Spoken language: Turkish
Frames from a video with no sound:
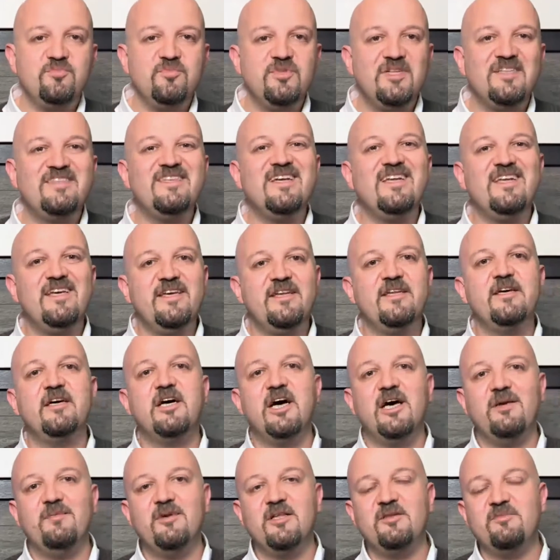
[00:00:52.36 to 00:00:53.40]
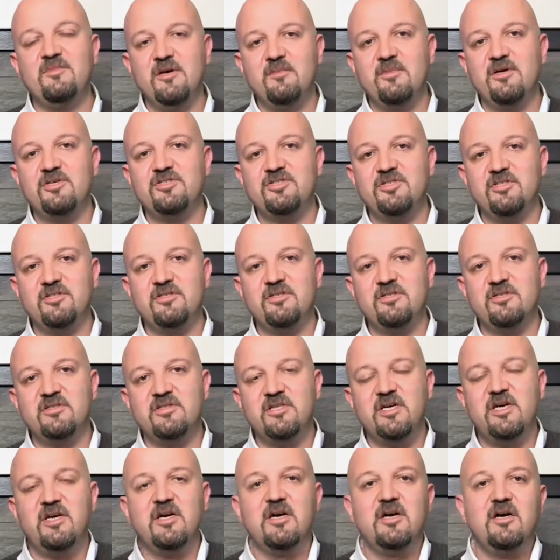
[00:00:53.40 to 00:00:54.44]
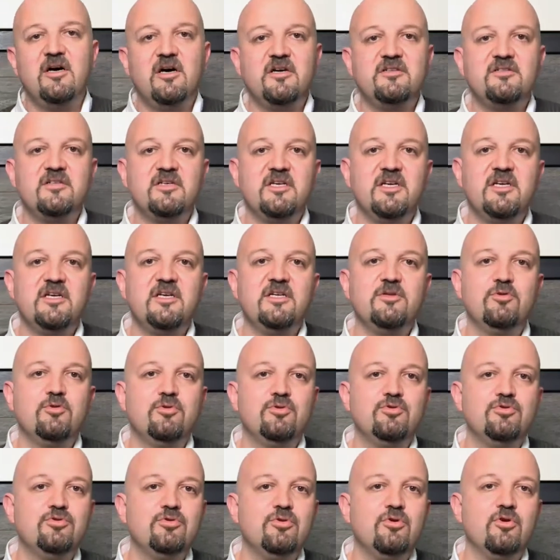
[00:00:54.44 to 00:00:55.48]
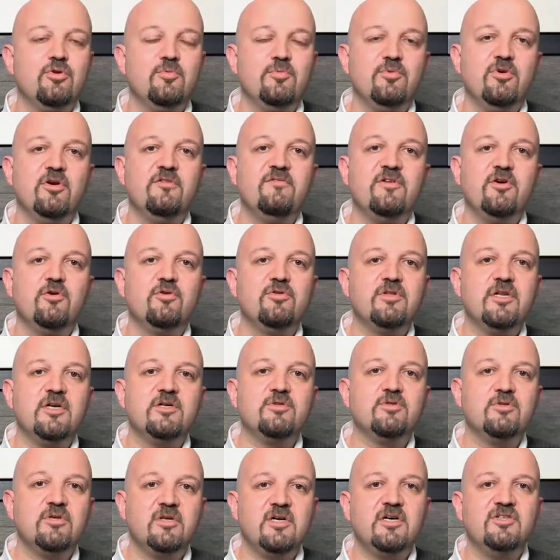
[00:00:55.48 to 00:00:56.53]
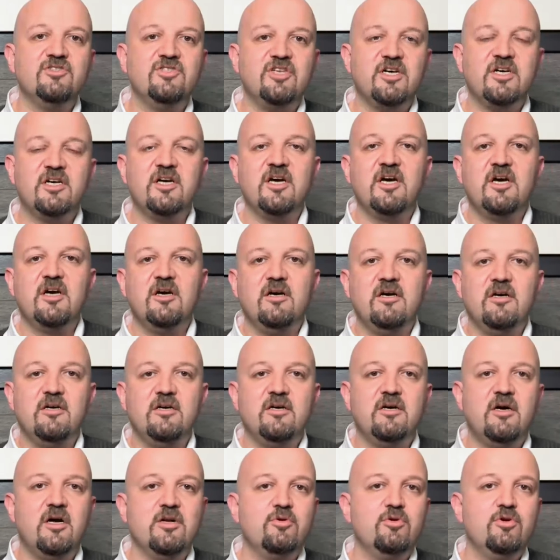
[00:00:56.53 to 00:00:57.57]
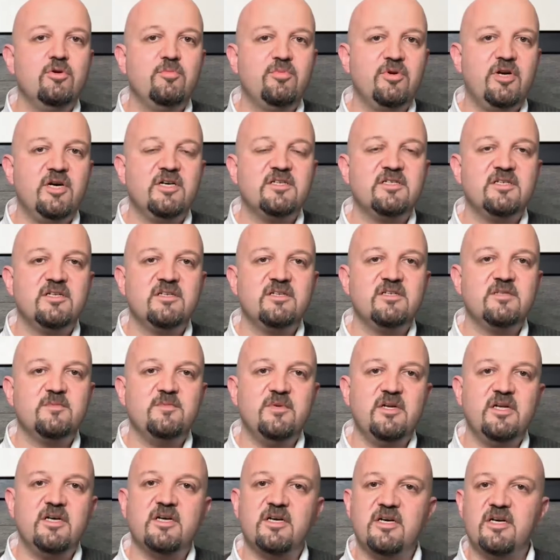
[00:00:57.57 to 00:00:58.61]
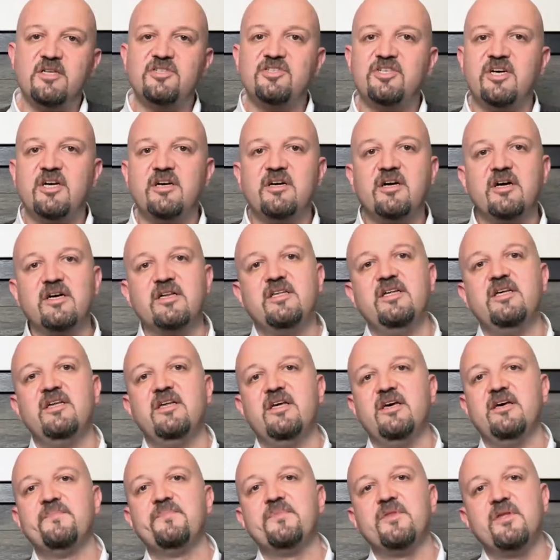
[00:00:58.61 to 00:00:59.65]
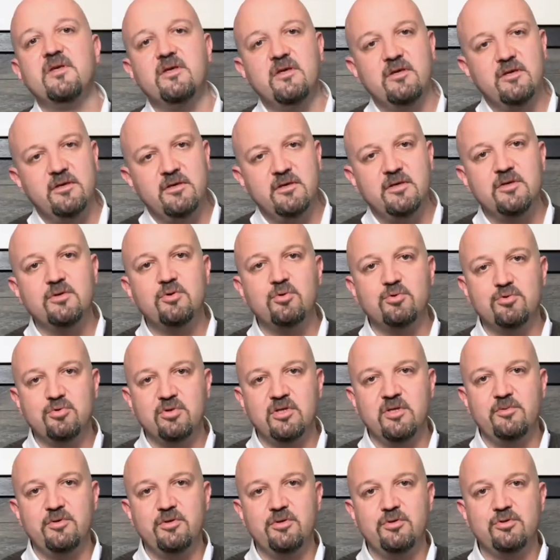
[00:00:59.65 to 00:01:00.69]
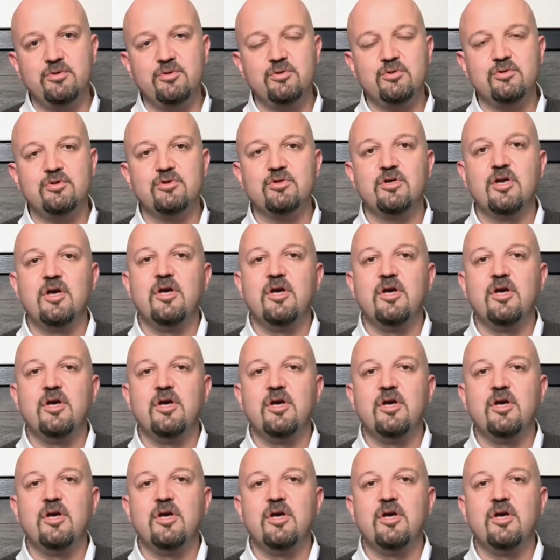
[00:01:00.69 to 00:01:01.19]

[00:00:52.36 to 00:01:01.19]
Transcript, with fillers: niteliğini kaybetmeye başladığında artık geri dönüşü olmuyor ve ondan sonra ancak e, alkolü bıraksanız bile karaciğer nakliyle e, kurtulabiliyorsunuz.